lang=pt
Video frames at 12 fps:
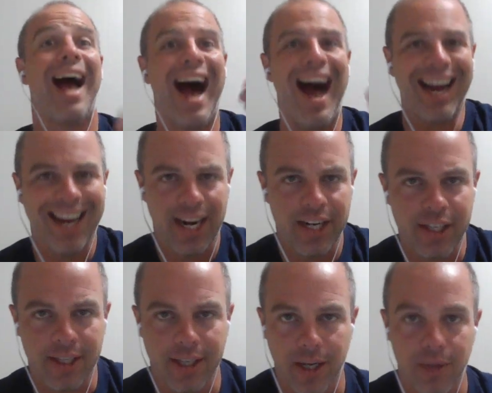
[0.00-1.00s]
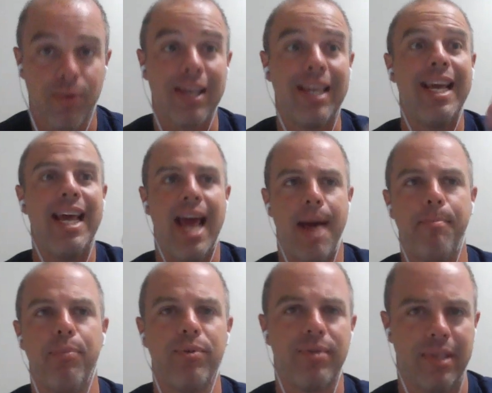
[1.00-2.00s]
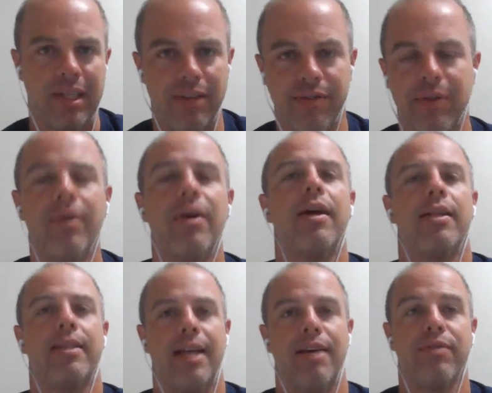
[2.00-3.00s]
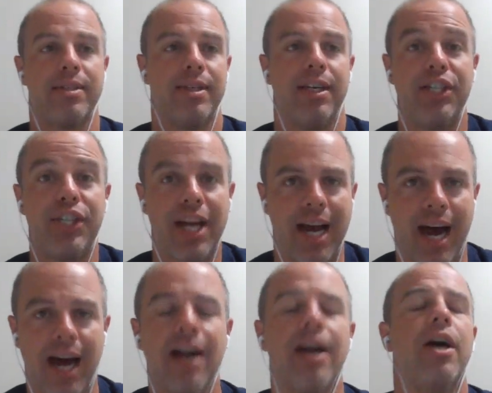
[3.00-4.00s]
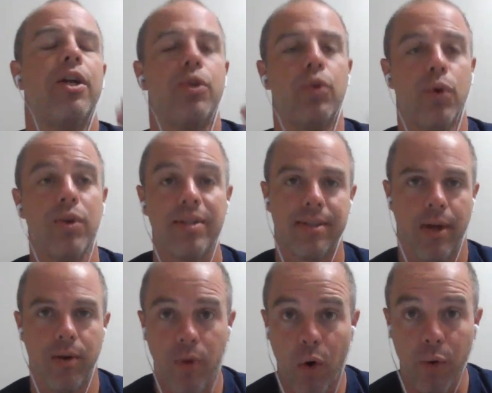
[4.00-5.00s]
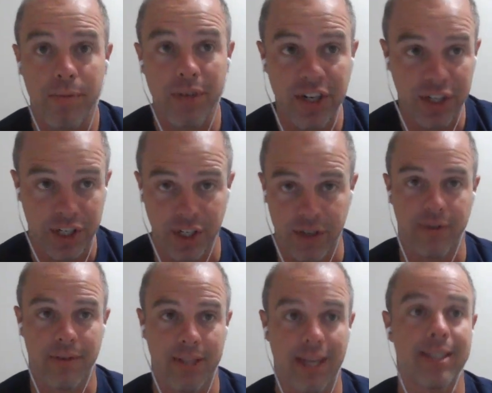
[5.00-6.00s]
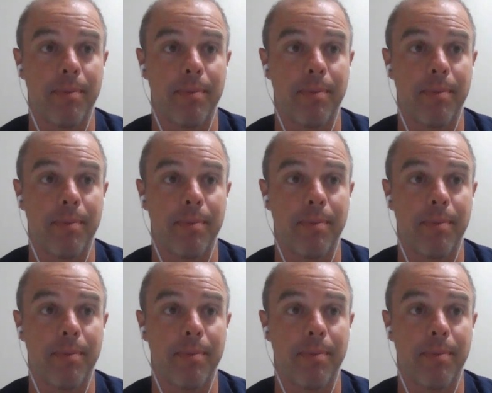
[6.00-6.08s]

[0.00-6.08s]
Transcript: acreditando que é possível né, você chegar no seu objetivo, tá?